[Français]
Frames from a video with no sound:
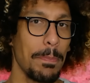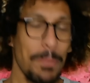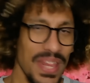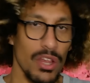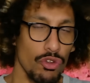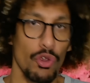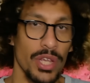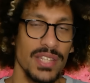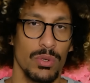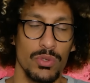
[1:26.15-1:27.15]
pires jeux
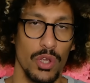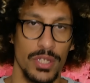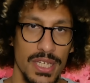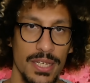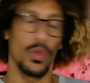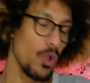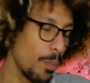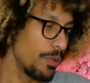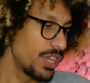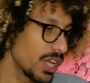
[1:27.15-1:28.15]
qui sont sortis. Oui, on
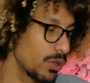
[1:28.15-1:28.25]
peut dire